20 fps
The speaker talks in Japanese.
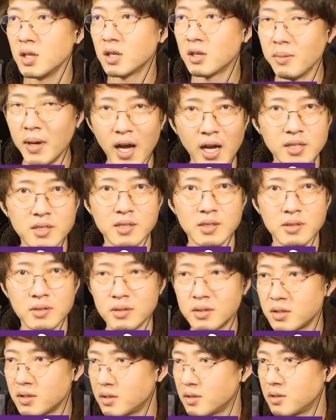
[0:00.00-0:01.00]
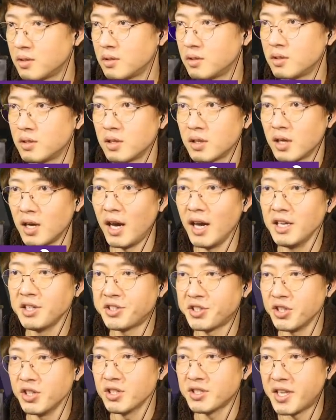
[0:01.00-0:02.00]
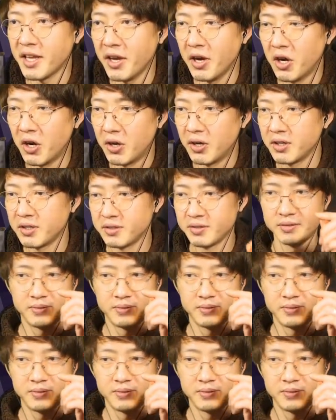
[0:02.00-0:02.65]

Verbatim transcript: いきます、開通せよ。